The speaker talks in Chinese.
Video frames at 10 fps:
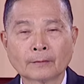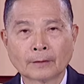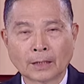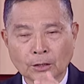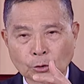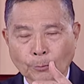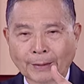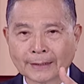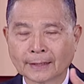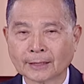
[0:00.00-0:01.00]
啊，那就
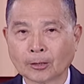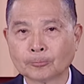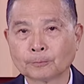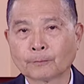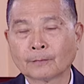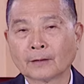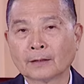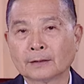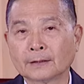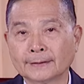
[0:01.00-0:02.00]
派他到
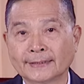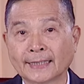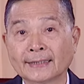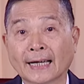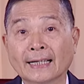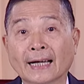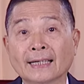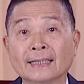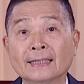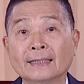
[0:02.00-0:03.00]
这个前台
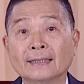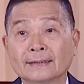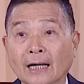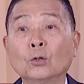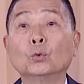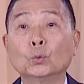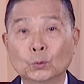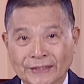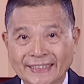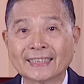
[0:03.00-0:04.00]
来当服
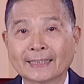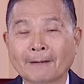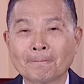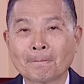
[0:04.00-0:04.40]
务生了。